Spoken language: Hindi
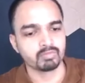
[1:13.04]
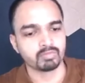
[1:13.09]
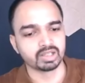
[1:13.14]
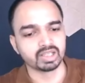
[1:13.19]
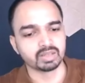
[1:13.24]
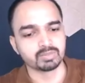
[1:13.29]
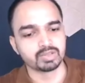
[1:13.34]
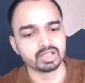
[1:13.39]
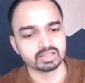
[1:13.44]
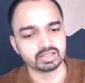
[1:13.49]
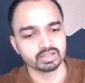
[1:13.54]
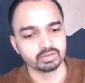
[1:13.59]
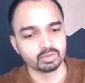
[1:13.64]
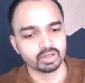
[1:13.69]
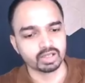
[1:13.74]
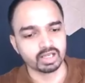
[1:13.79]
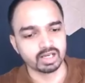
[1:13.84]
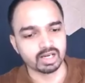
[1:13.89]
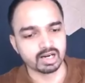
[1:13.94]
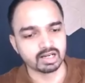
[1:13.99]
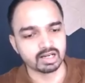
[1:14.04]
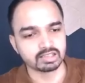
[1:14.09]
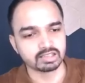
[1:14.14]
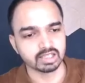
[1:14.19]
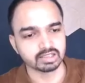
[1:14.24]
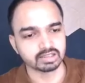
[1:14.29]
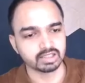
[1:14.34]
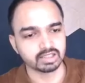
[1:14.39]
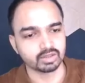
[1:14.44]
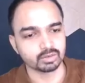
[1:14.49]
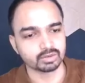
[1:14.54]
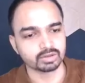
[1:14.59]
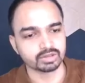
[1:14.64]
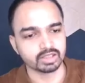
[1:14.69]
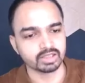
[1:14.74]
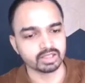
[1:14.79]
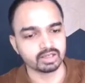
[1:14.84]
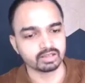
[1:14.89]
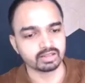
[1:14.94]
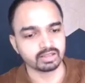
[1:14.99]
मतलब जैसे वो खिलाना चाहता है उस
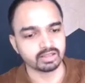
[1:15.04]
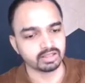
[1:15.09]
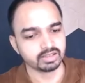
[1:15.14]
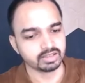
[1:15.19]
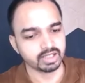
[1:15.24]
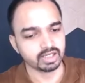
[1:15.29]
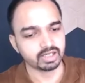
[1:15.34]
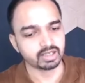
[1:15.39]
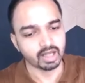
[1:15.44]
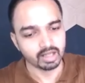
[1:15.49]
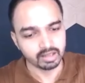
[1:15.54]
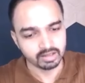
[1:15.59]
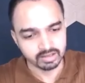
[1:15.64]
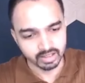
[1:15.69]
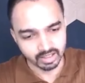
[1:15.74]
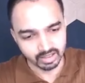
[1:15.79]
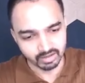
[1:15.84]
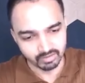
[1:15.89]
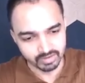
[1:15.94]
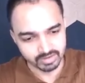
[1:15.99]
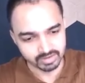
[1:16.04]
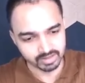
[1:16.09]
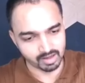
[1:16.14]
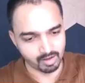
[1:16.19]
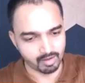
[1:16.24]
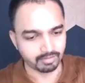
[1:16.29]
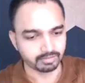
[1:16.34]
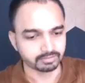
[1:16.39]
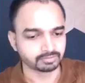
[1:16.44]
तरीके से निंजा ढल जाए वैसा